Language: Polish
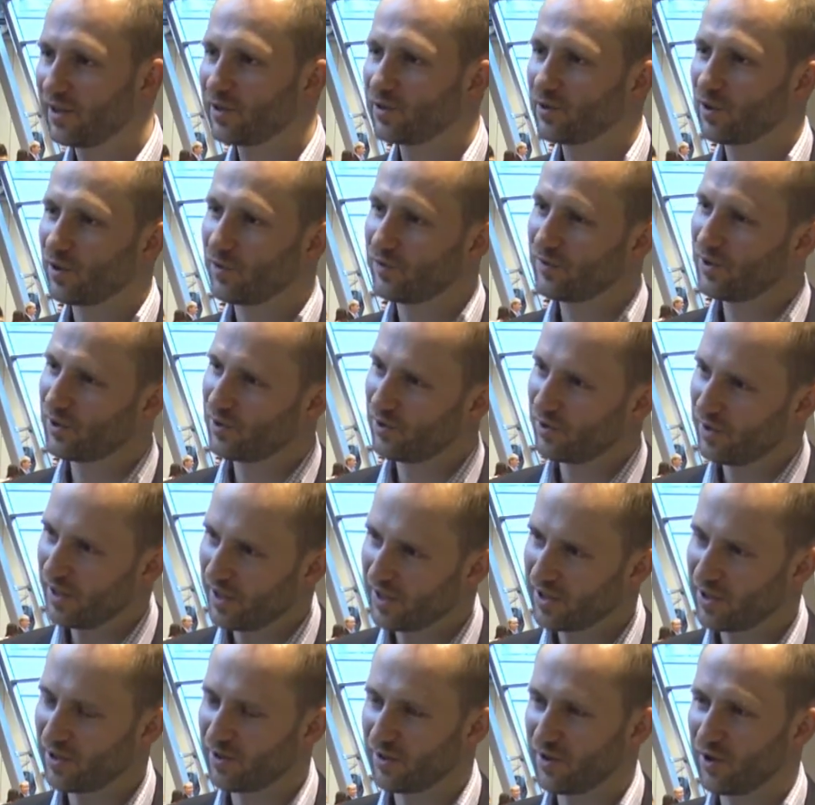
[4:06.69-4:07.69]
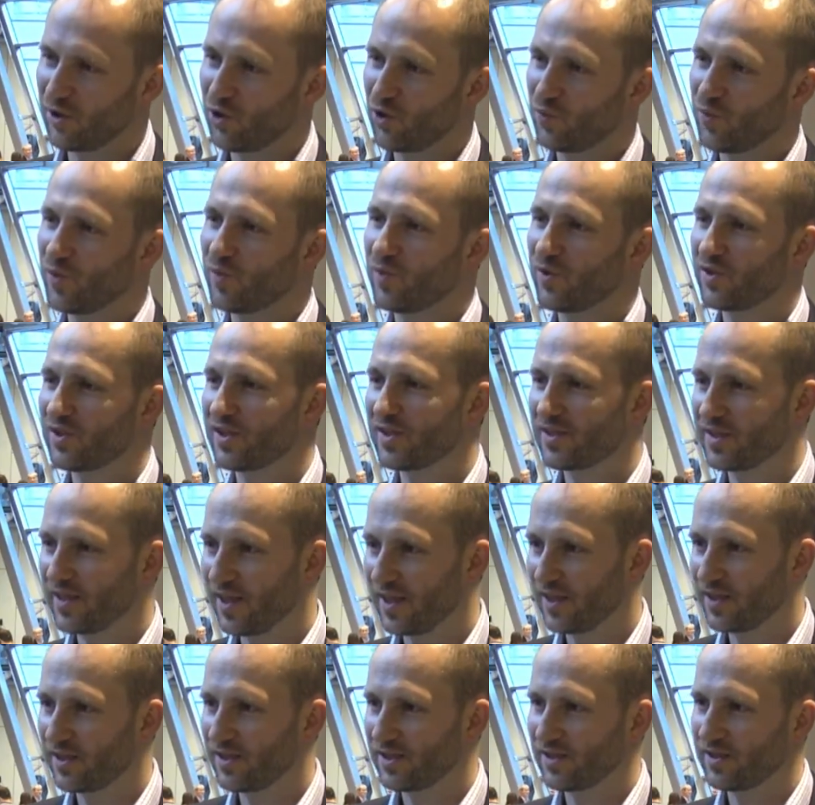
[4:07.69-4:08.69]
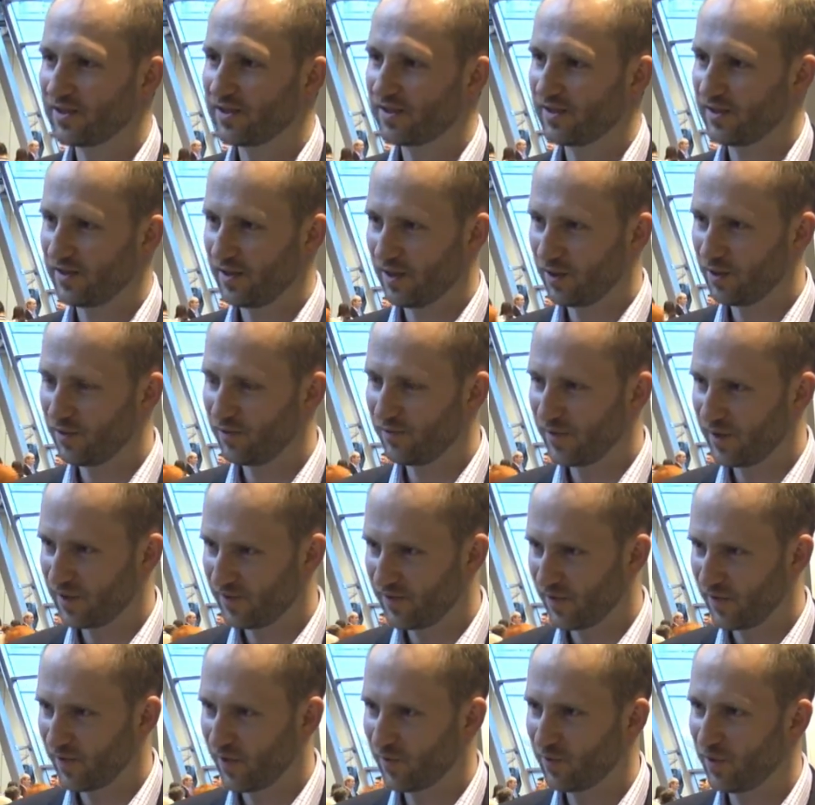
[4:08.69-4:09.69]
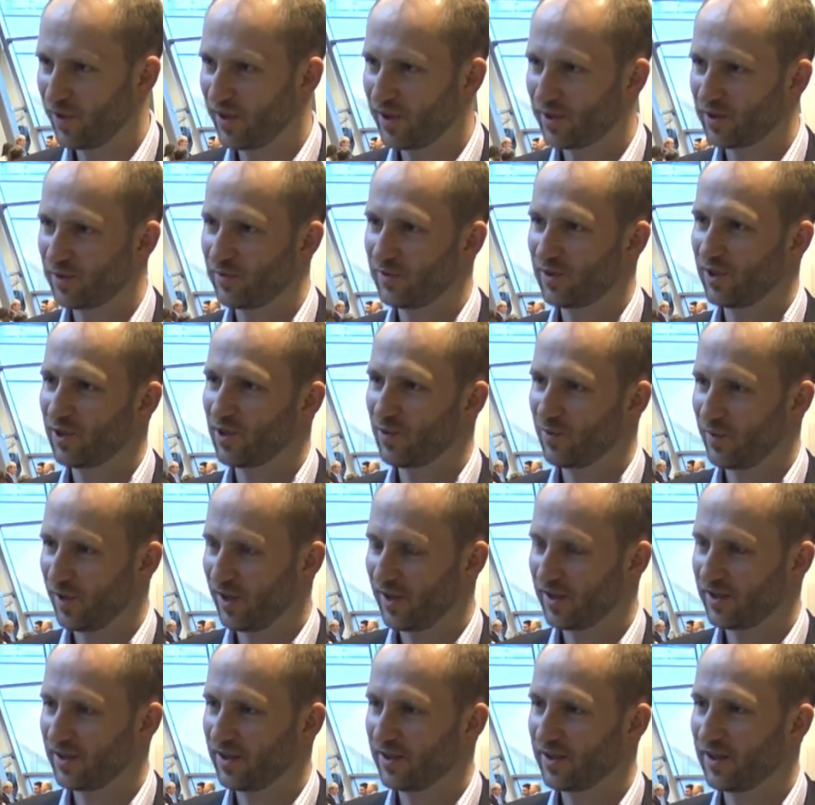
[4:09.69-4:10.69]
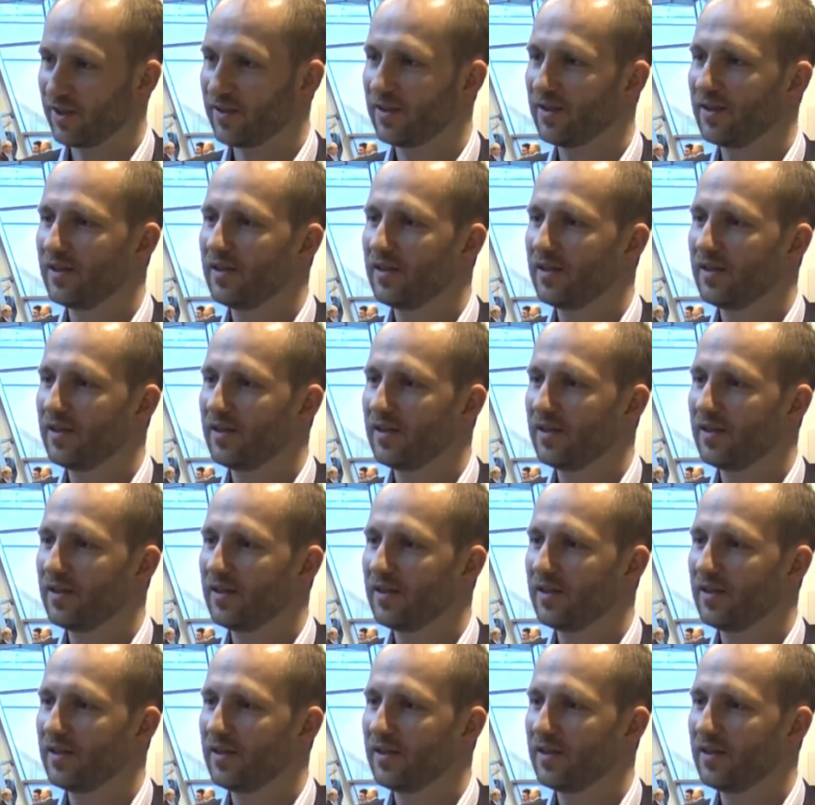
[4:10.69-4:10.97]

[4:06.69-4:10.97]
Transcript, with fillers: to również do tak szerokiej grupy można znaleźć taką warstwę fabularną i taką mechanikę,